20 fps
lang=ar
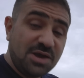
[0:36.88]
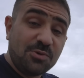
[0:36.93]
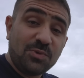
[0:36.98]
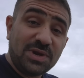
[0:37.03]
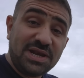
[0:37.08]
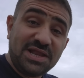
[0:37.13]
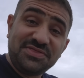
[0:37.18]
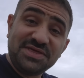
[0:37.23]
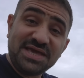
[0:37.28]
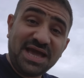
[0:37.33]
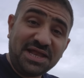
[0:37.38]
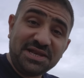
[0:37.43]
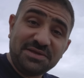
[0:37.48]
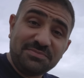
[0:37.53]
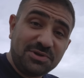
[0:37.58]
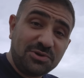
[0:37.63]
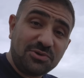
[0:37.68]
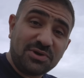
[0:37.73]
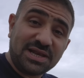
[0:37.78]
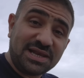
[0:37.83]
والذي يعني
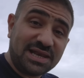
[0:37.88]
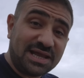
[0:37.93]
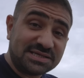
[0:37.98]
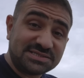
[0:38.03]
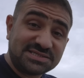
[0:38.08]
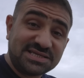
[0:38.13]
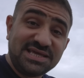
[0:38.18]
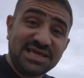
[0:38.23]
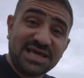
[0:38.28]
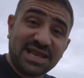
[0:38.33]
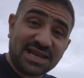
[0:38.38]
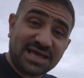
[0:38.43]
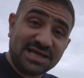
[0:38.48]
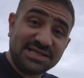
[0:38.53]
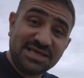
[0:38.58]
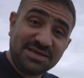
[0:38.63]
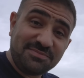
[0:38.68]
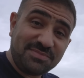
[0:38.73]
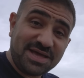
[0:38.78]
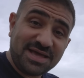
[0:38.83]
باللغة اللازية
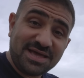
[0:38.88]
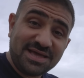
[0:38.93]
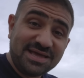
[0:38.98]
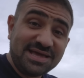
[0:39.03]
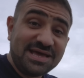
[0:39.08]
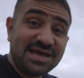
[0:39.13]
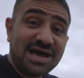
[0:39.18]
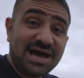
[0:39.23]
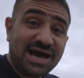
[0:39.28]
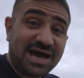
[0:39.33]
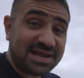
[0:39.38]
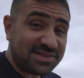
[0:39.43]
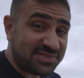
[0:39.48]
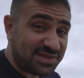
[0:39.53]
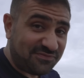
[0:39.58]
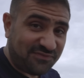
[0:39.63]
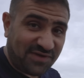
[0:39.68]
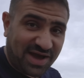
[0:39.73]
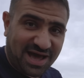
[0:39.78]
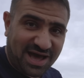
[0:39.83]
القديمة أرض
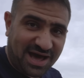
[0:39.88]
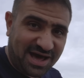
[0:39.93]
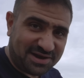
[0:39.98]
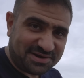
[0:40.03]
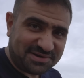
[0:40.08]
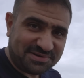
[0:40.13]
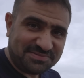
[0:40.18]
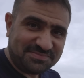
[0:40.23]
الفخار